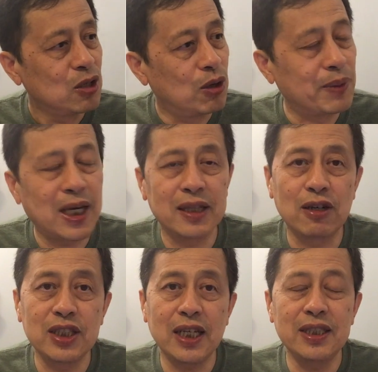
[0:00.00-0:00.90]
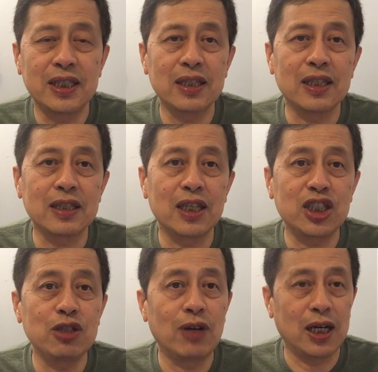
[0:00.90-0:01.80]
我们看到年轻人的
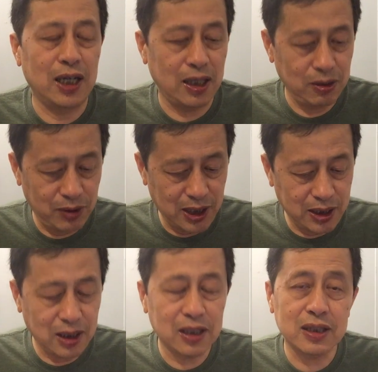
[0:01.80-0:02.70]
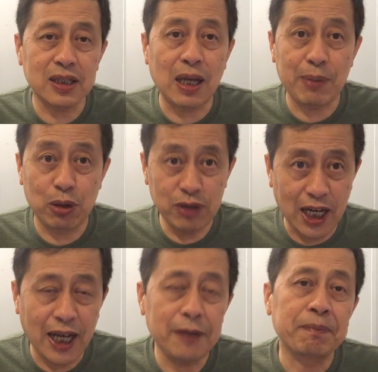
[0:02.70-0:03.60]
希望啊，因为年轻人是代表未
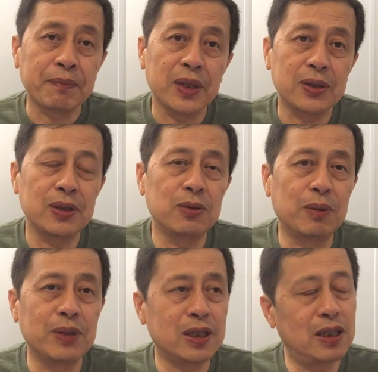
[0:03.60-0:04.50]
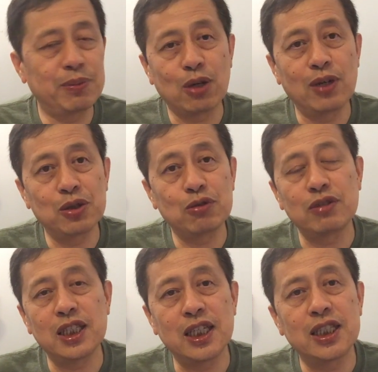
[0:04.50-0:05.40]
来，所以我们特别关
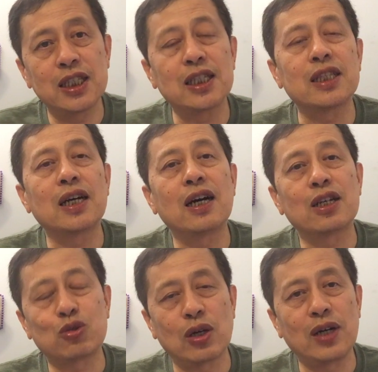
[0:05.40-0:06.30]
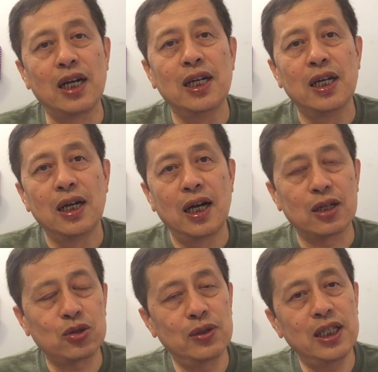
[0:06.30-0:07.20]
注年轻人的状况
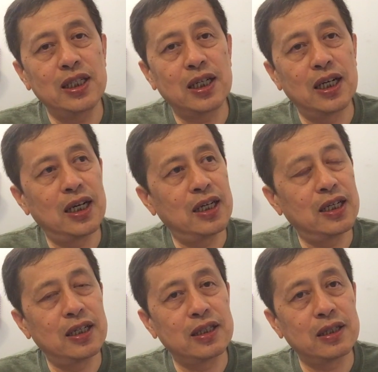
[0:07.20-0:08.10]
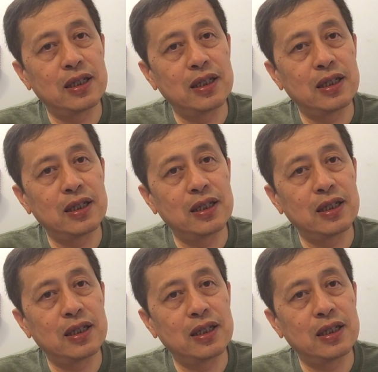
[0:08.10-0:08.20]
啊。作为一个